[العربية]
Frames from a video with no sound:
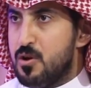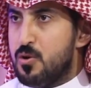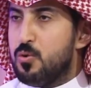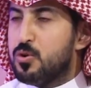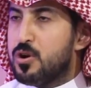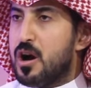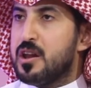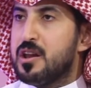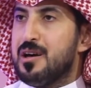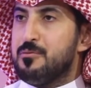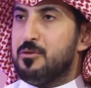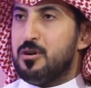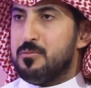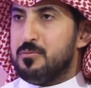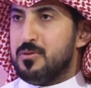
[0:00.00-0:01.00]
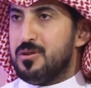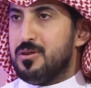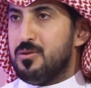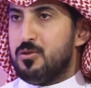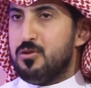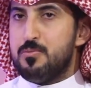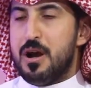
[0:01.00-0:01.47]
وكرمهم
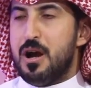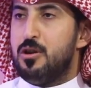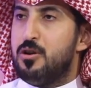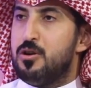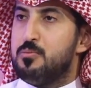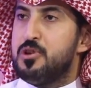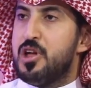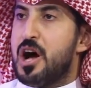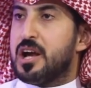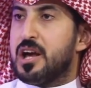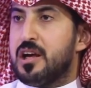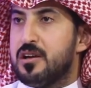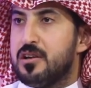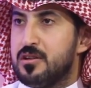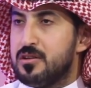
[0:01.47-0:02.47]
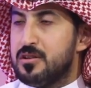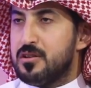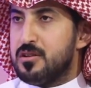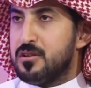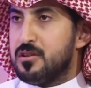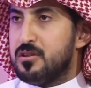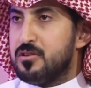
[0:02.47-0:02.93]
وذبح لهم ناقه
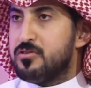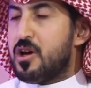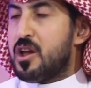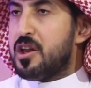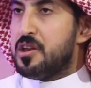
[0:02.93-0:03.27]
ترى